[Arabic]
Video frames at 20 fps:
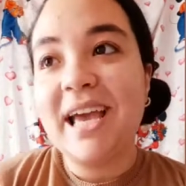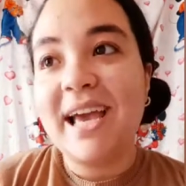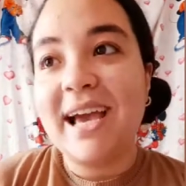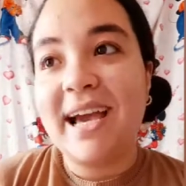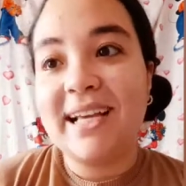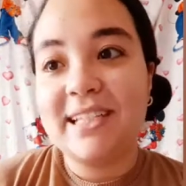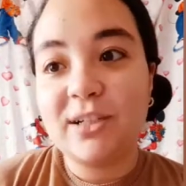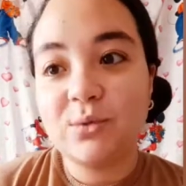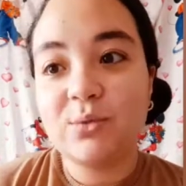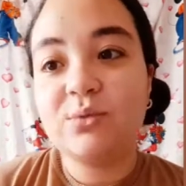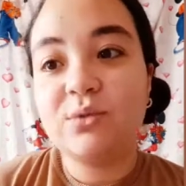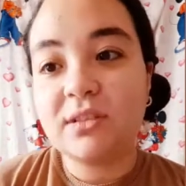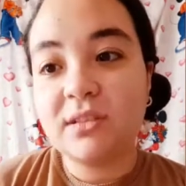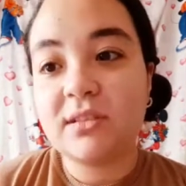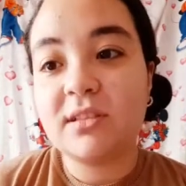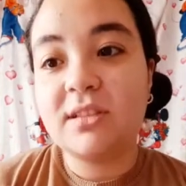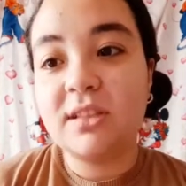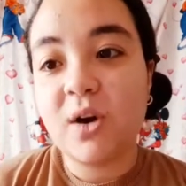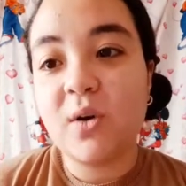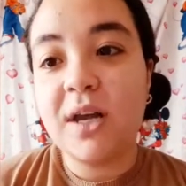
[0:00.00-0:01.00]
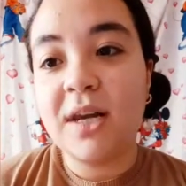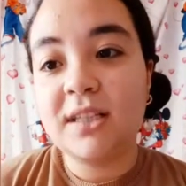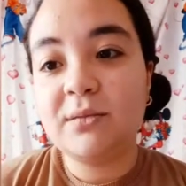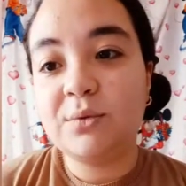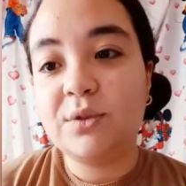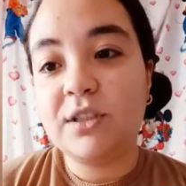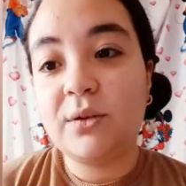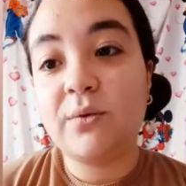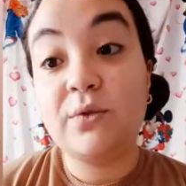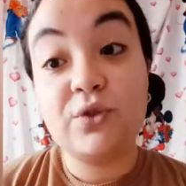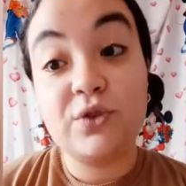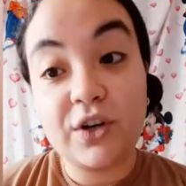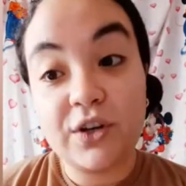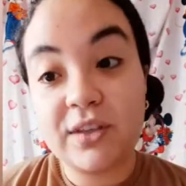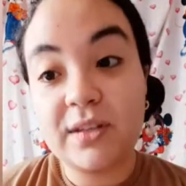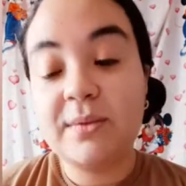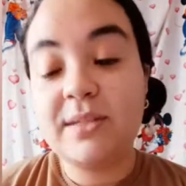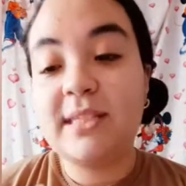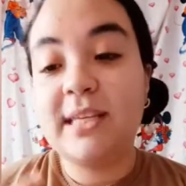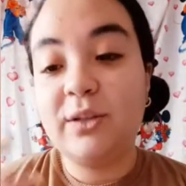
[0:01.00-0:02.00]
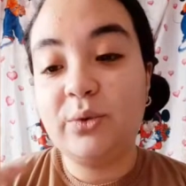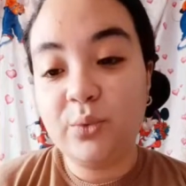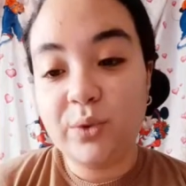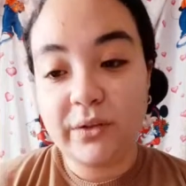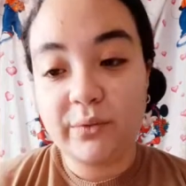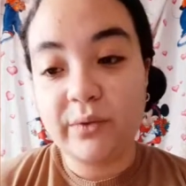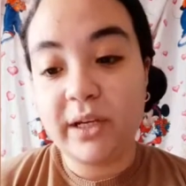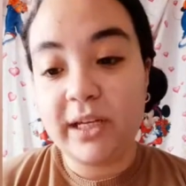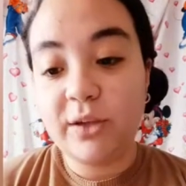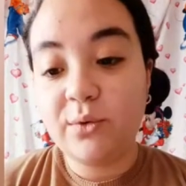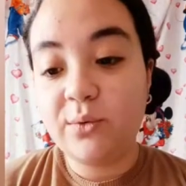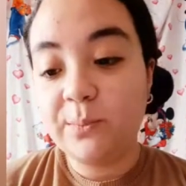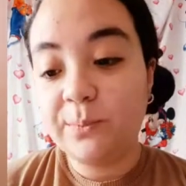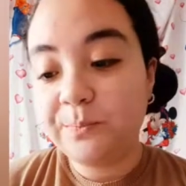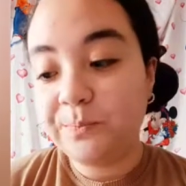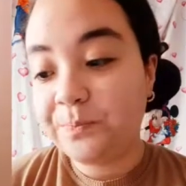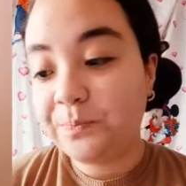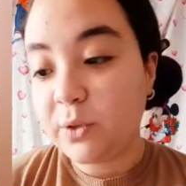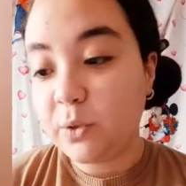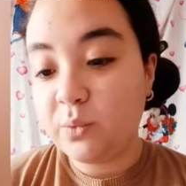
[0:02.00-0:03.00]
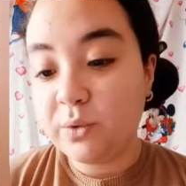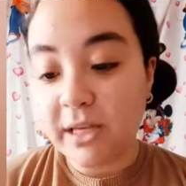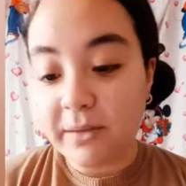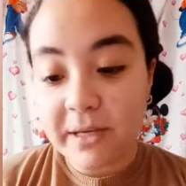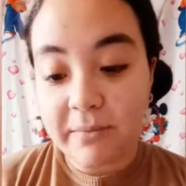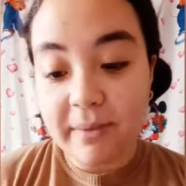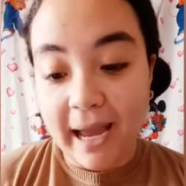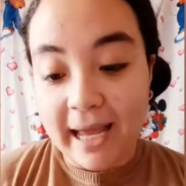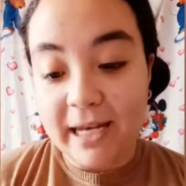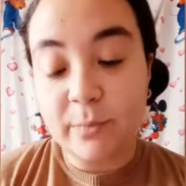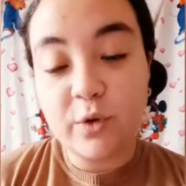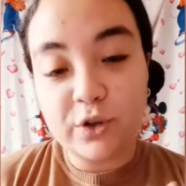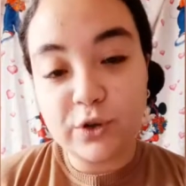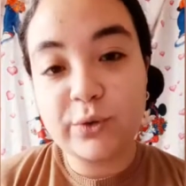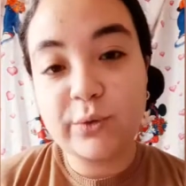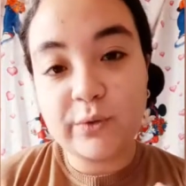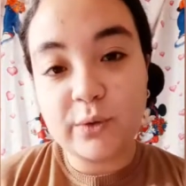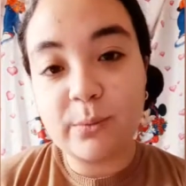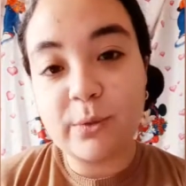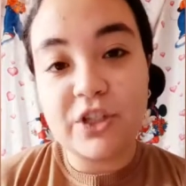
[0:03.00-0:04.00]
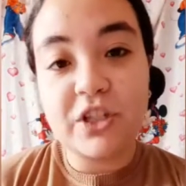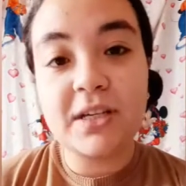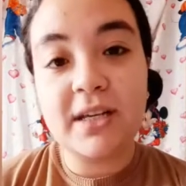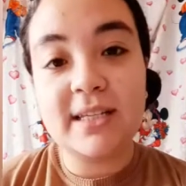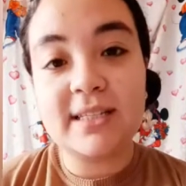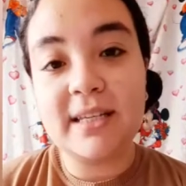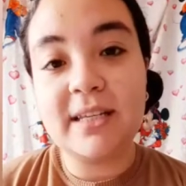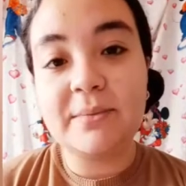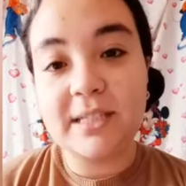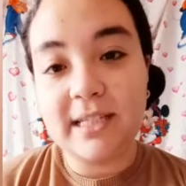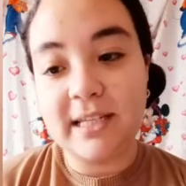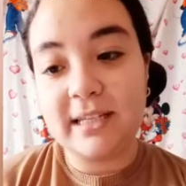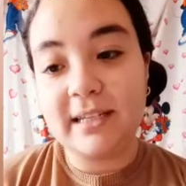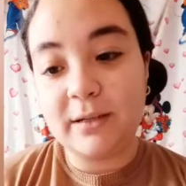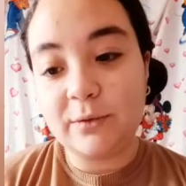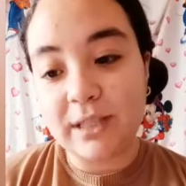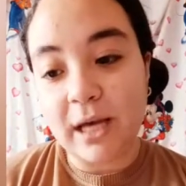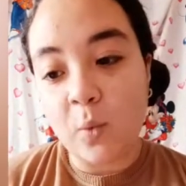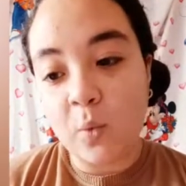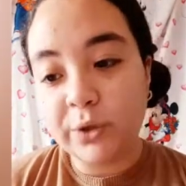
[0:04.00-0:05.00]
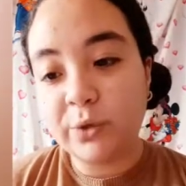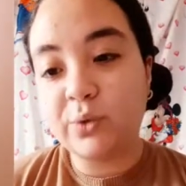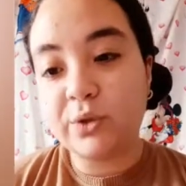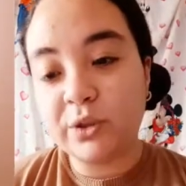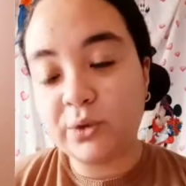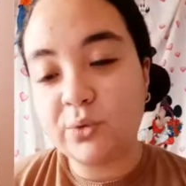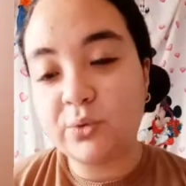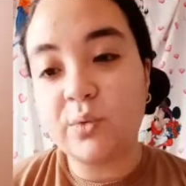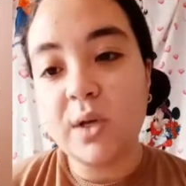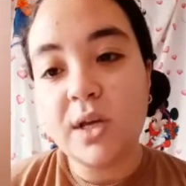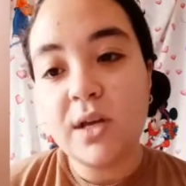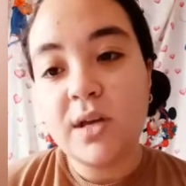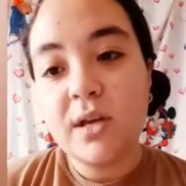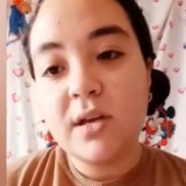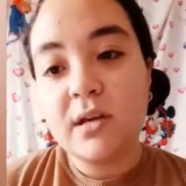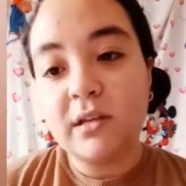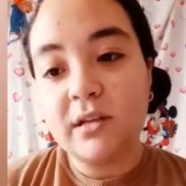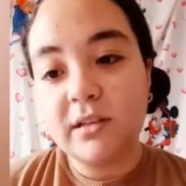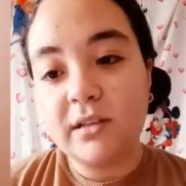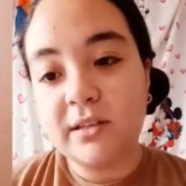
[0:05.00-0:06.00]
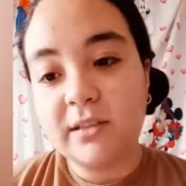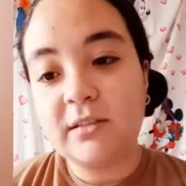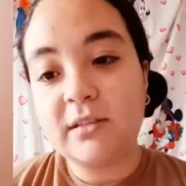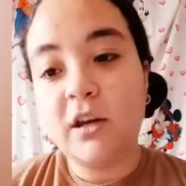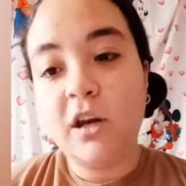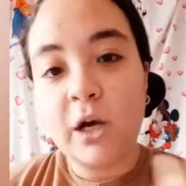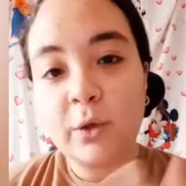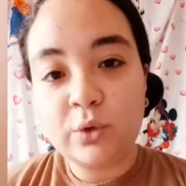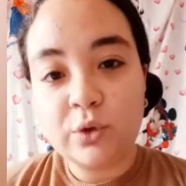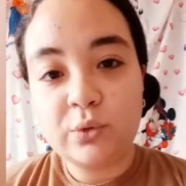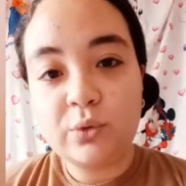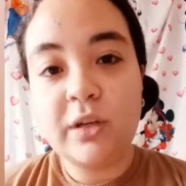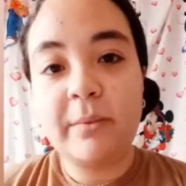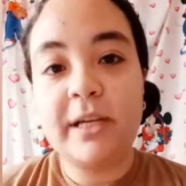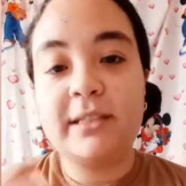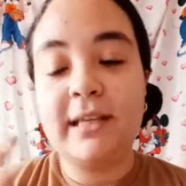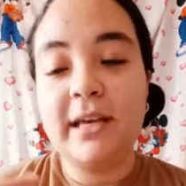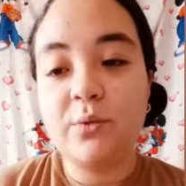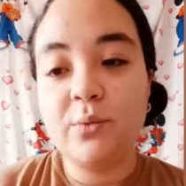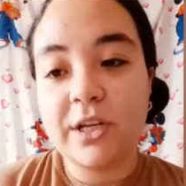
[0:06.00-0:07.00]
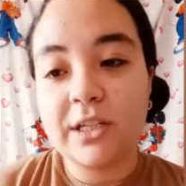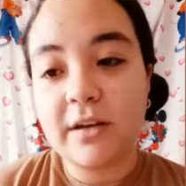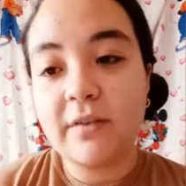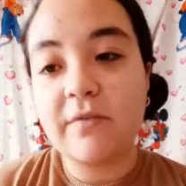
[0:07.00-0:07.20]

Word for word: وعايزاكم تتصدقوا على قد ما تقدروا في الشهر ده بالذات وفي غيره وده يمكن بعلمكم ان انتوا تفضلوا ماشيين على الاسئله دي لان لو اتعودتوا ان انتوا آه، تطلعوا وتدوا اللي محتاج وكده